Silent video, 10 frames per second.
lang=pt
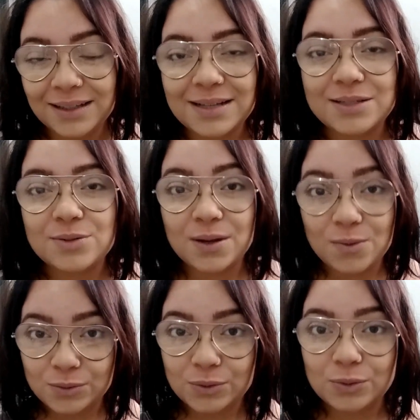nesse Se o
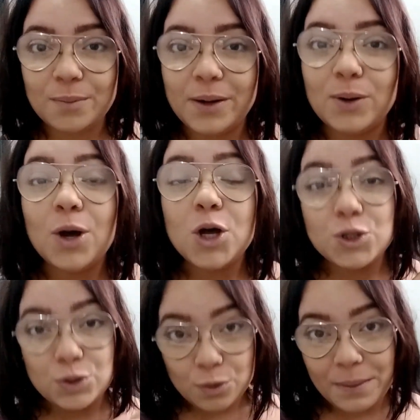segundo número
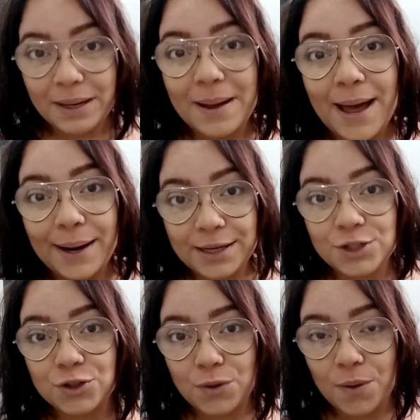subir além
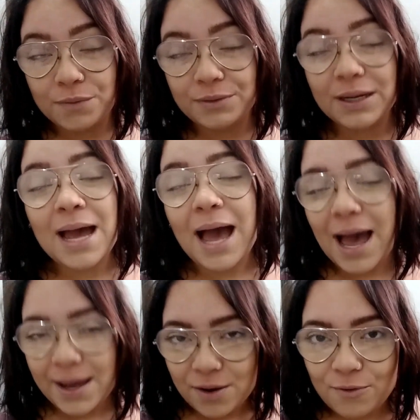de 9,
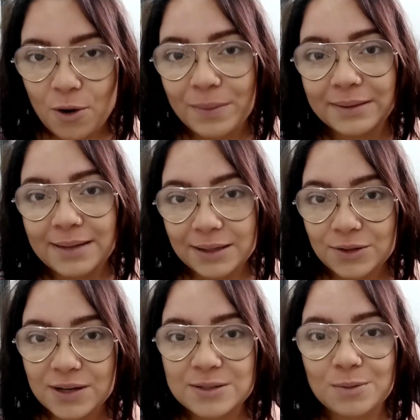aí eu vou aumentar a
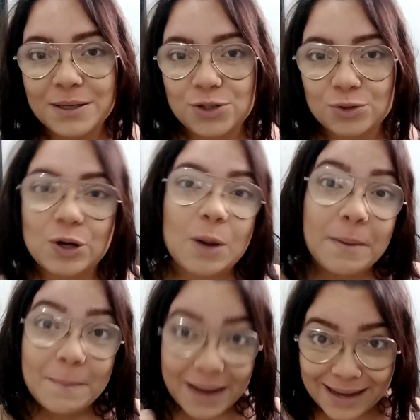dose do
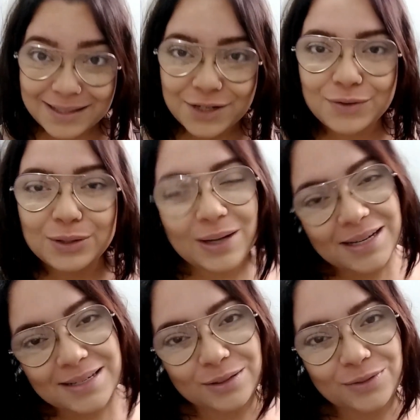metildopa. Mas eu vou
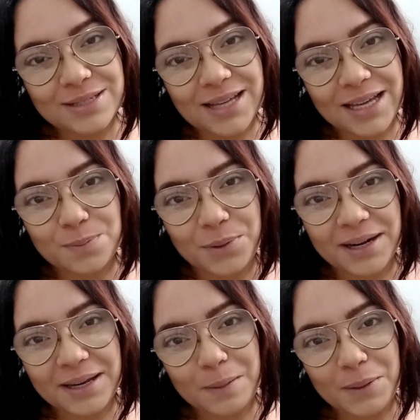atualizando vocês por
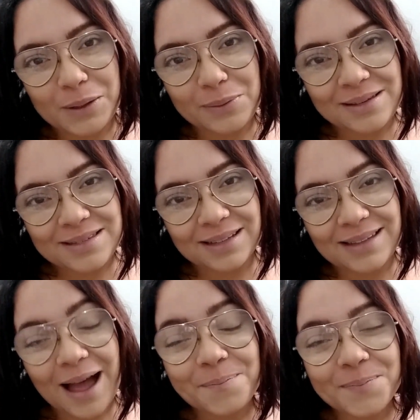aqui pelo Insta,
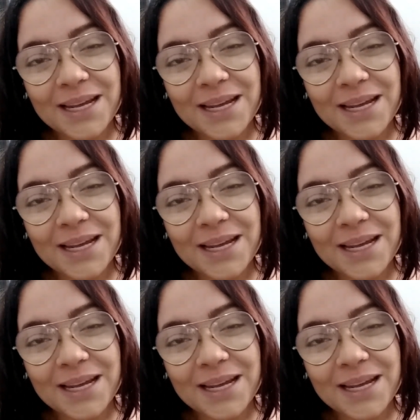tá?